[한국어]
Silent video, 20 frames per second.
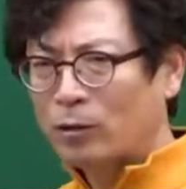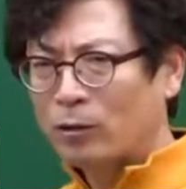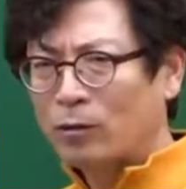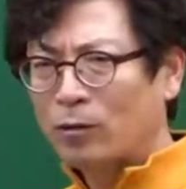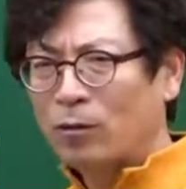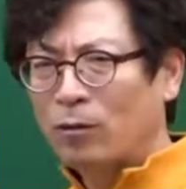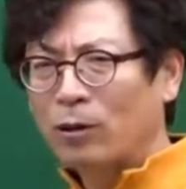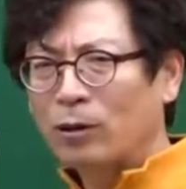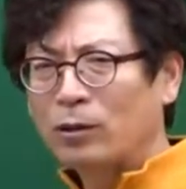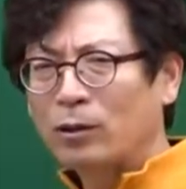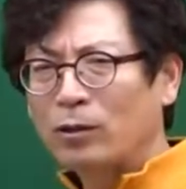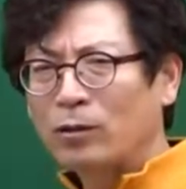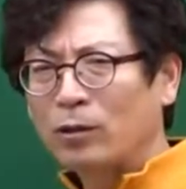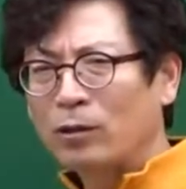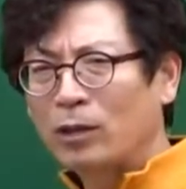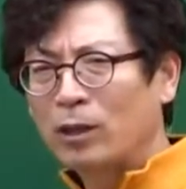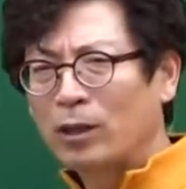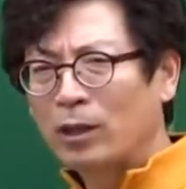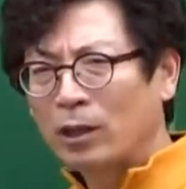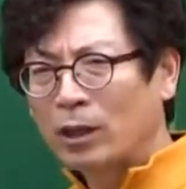벌써 또
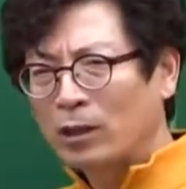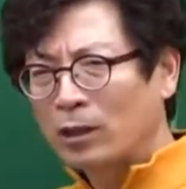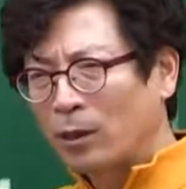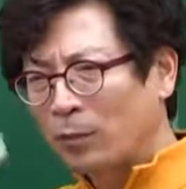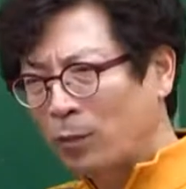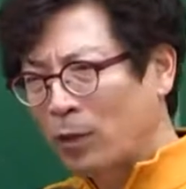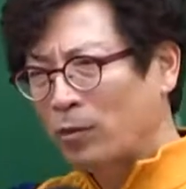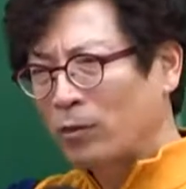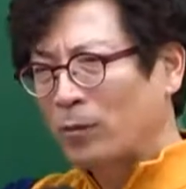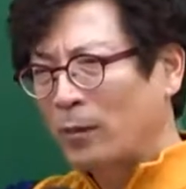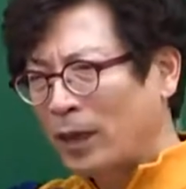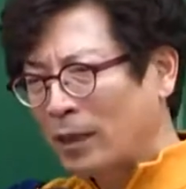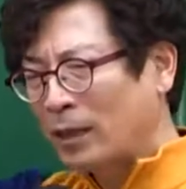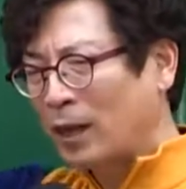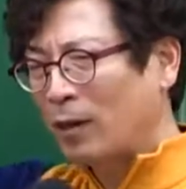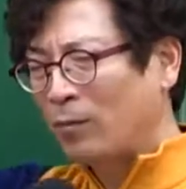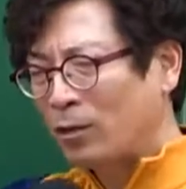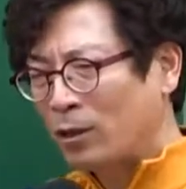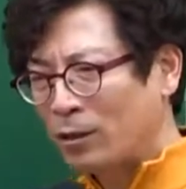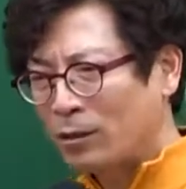기억의 저편으로 많이
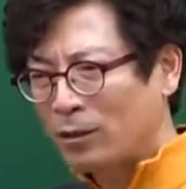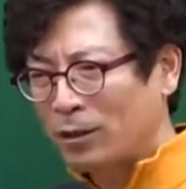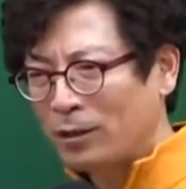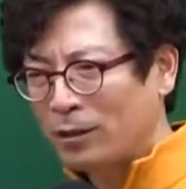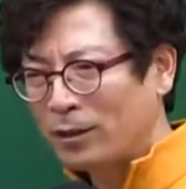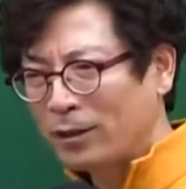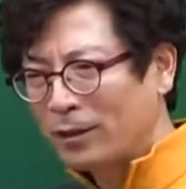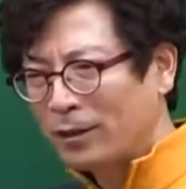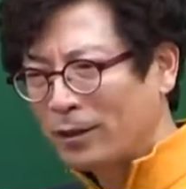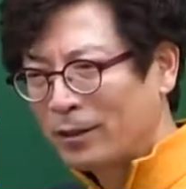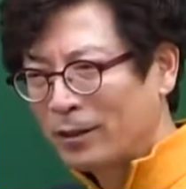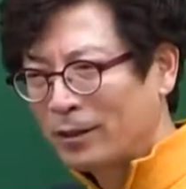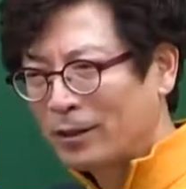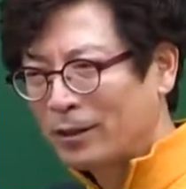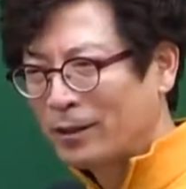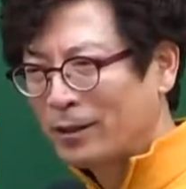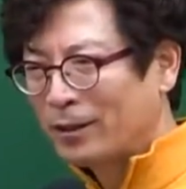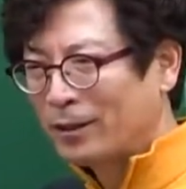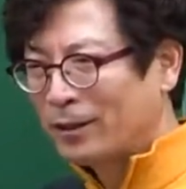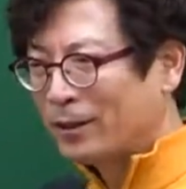가버렸어요.
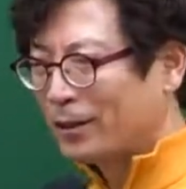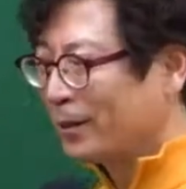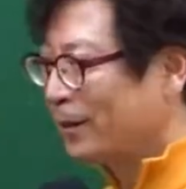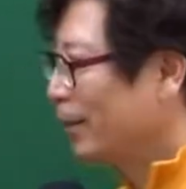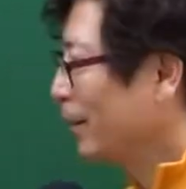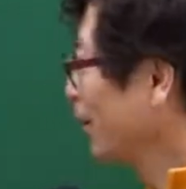어?